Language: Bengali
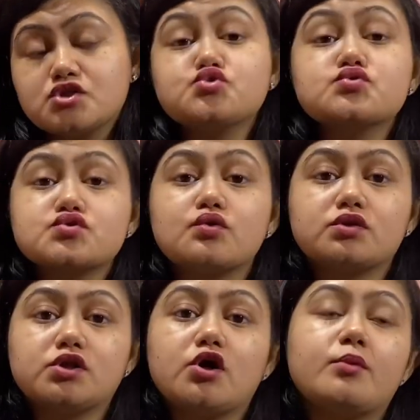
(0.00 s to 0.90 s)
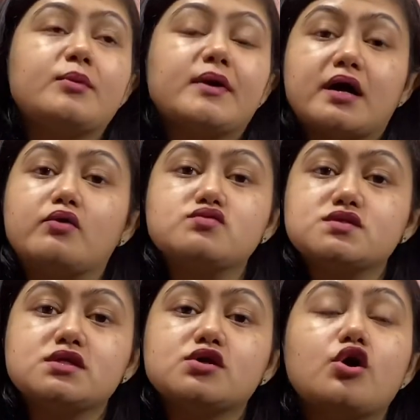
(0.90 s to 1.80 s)
চুজ করতে হবে বা
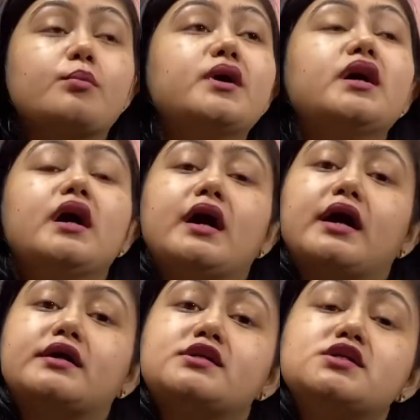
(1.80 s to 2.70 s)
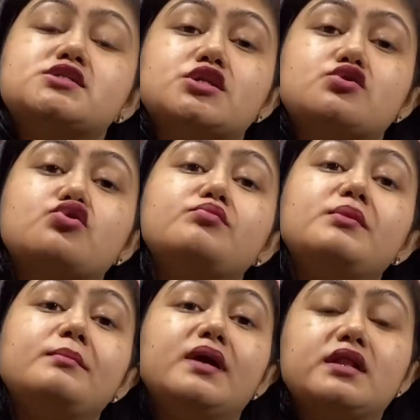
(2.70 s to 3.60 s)
কাউন্সিলিং হবে আর ঠিক
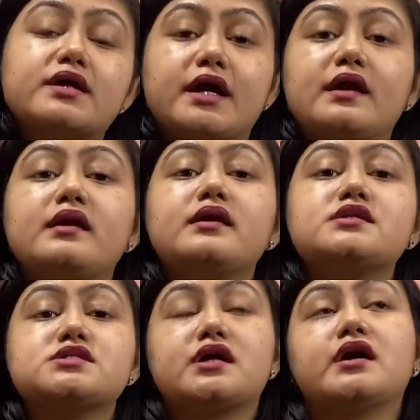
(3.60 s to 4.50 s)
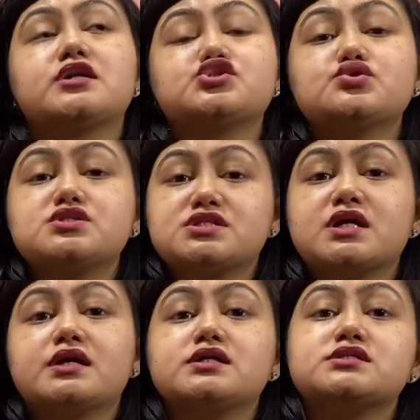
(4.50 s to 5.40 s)
সেরকমই মেল ক্যান্ডিডেট যারা আছো
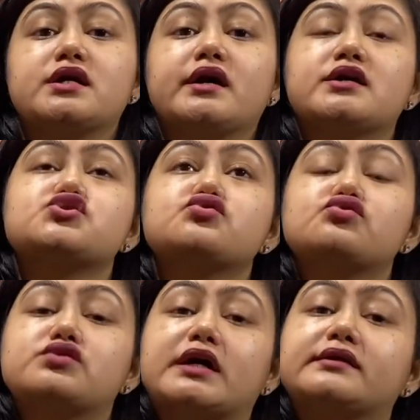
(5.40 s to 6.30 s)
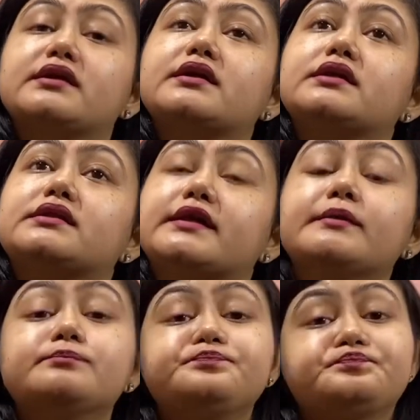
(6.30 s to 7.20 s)
জেনারেল যারা আছো তো তাদের ক্ষেত্রে
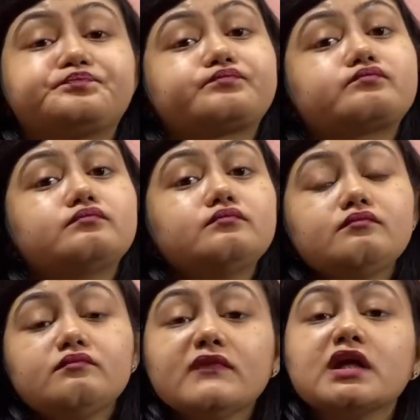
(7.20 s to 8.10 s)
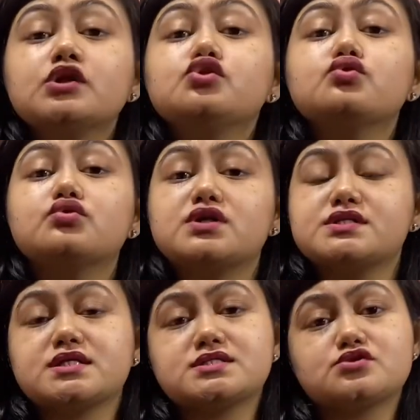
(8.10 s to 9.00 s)
কিন্তু হয়ে
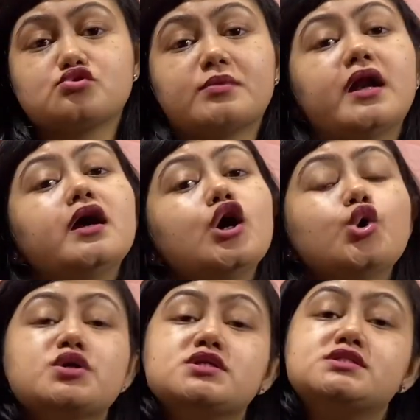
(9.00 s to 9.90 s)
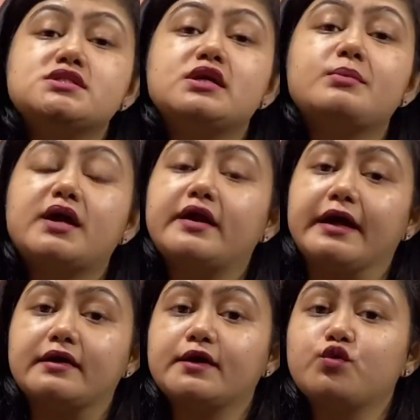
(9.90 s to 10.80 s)
যাচ্ছে তোমার ওই জিএমআর
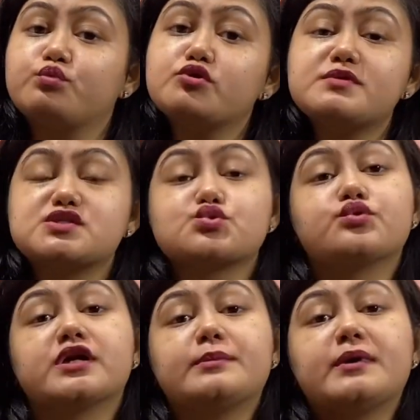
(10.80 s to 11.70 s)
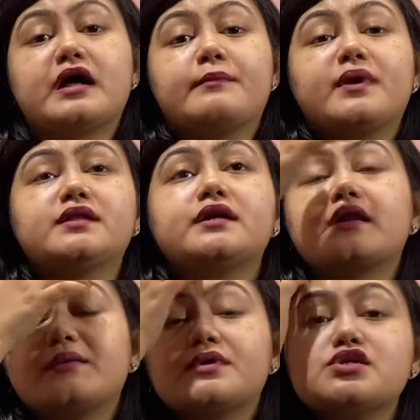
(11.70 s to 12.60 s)
র্যাঙ্কটার উপর বেস করে এবার আমরা
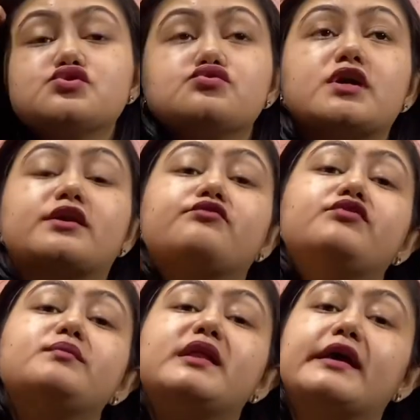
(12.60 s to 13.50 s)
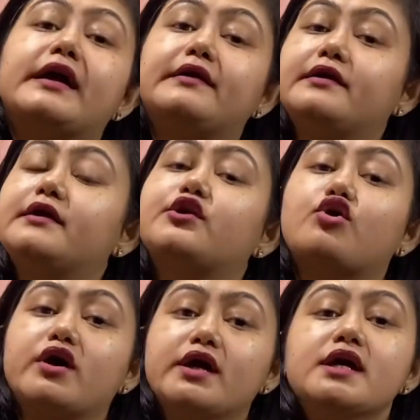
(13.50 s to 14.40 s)
দেখলাম কি যদি একটা ফিমেল ক্যান্ডিডেট
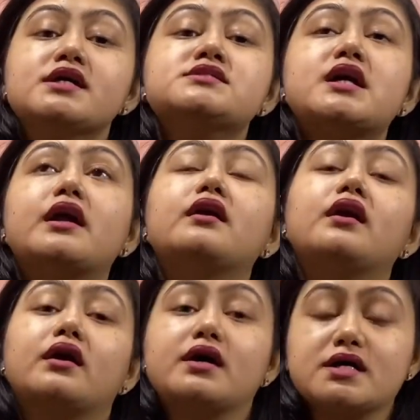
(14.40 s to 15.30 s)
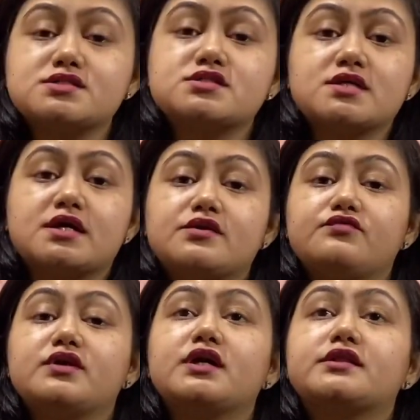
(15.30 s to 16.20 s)
হয় যার কাস্ট
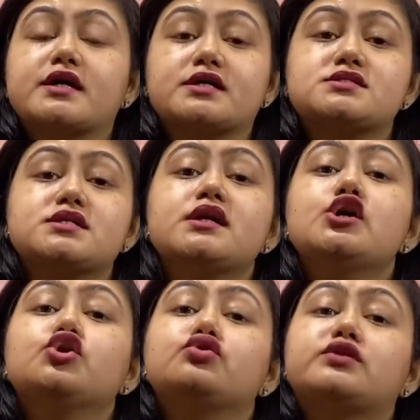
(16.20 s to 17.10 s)
সার্টিফিকেট থাকছে তো